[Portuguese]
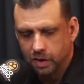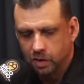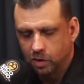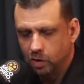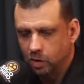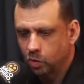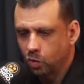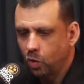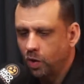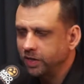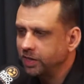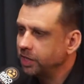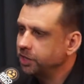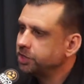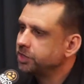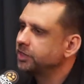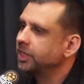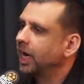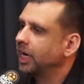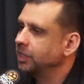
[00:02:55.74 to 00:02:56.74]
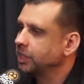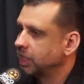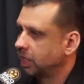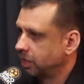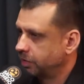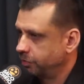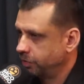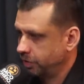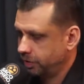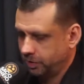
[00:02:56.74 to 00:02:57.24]
qual a identidade
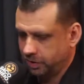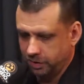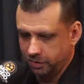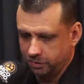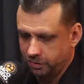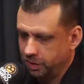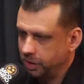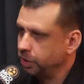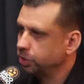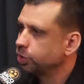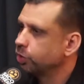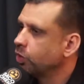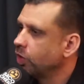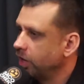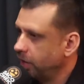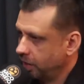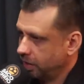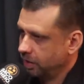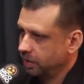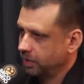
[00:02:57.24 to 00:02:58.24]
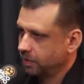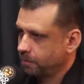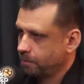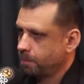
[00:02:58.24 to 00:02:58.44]
que você ia escolher?